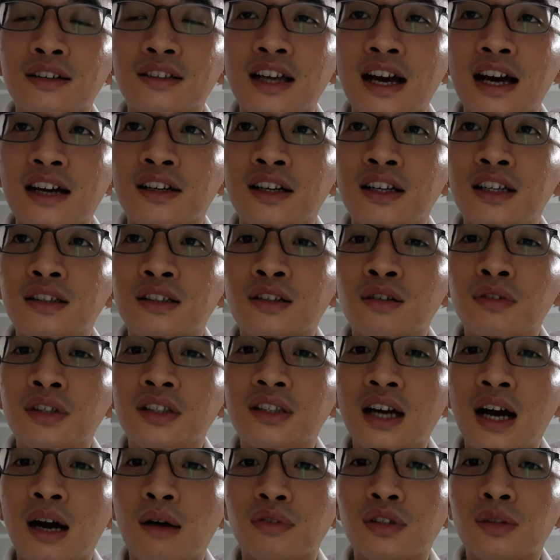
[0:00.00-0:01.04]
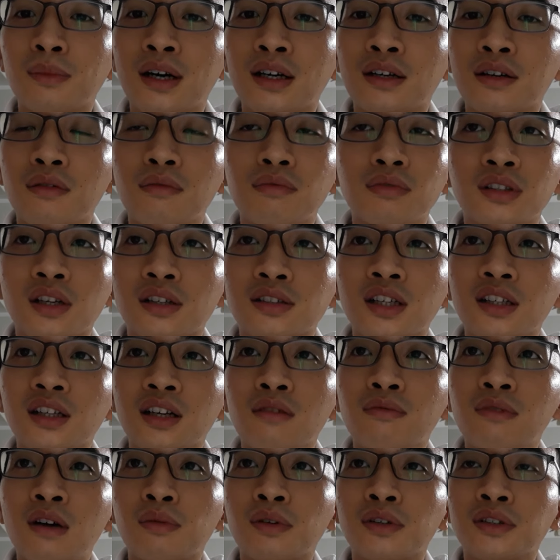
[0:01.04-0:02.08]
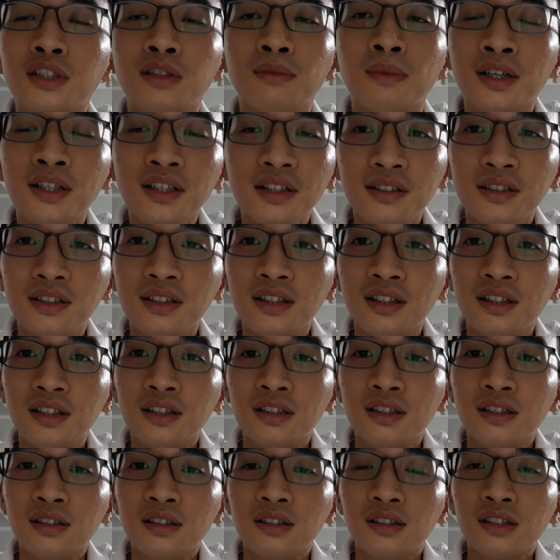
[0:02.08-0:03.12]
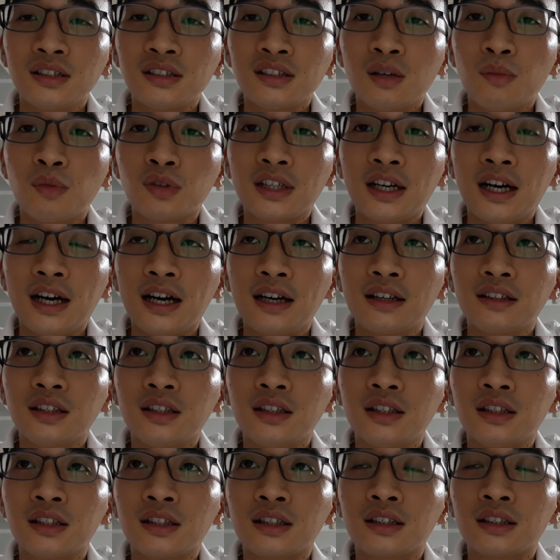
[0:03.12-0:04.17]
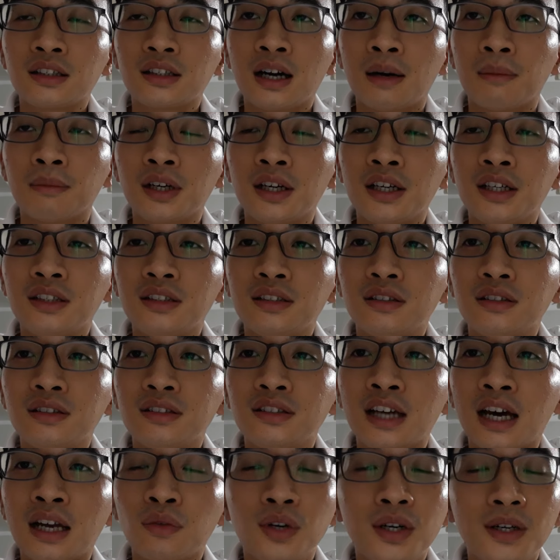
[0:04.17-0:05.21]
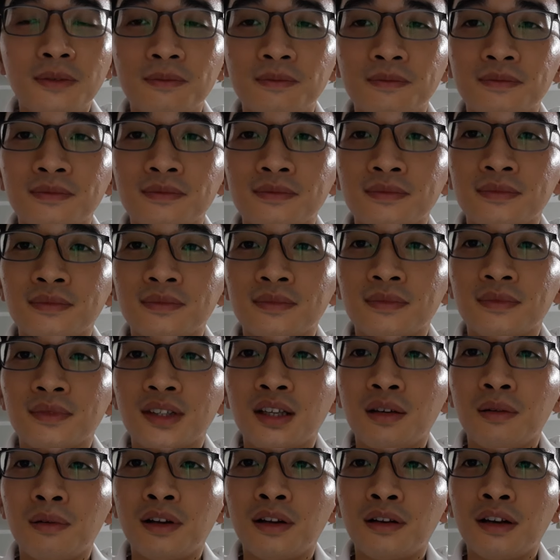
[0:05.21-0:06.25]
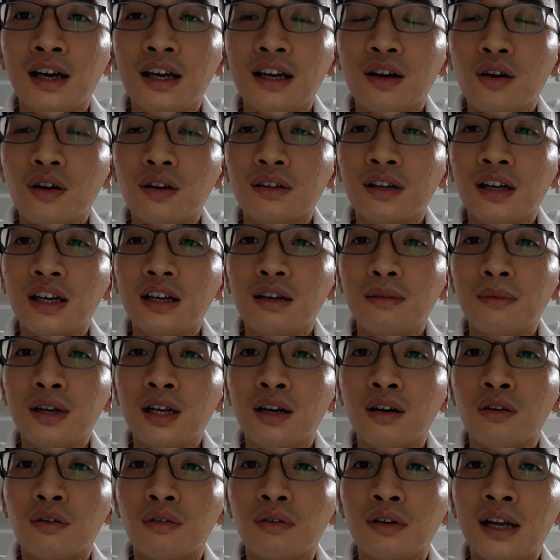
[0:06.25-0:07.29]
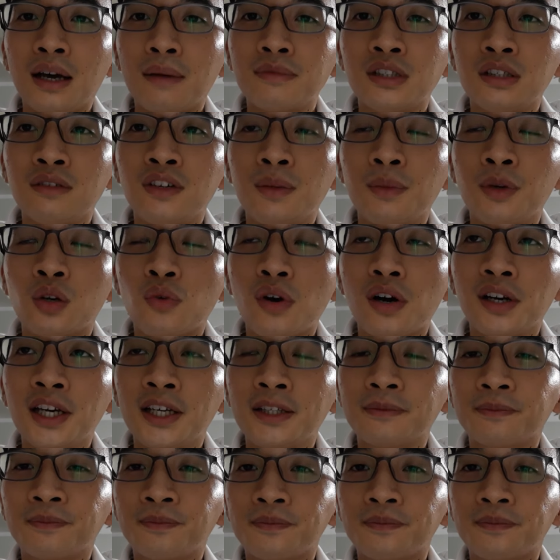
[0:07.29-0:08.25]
Tháng đấy cũng định học nhưng mà cũng thực chất không học được gì mấy. Sau 1 tháng thì cảm thấy chán quá thì mình lại bắt đầu làm CV mình quăng lên.